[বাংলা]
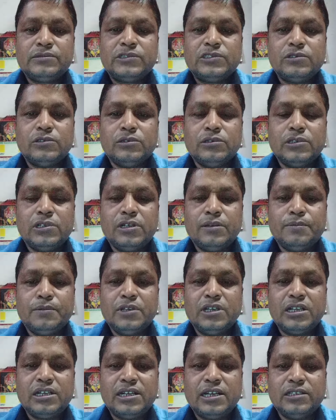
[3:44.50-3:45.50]
তো
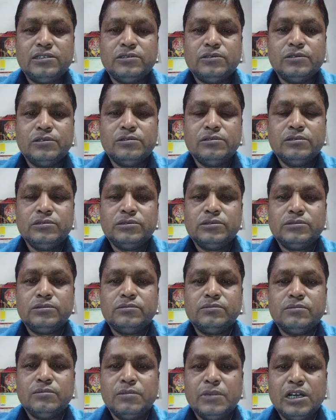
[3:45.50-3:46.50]
আপনারা কাজ করুন
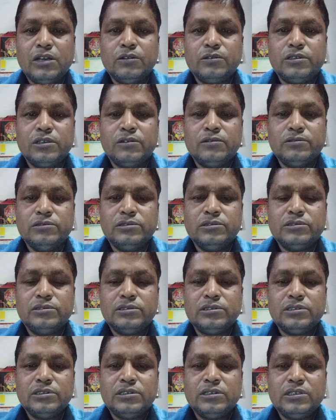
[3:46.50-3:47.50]
ভালো থাকুন
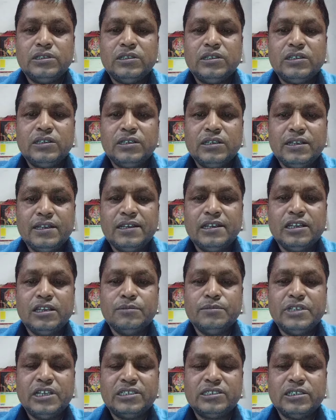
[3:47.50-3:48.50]
এটাই
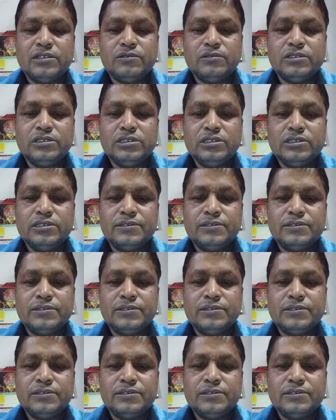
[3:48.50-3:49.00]
আমি আশা করি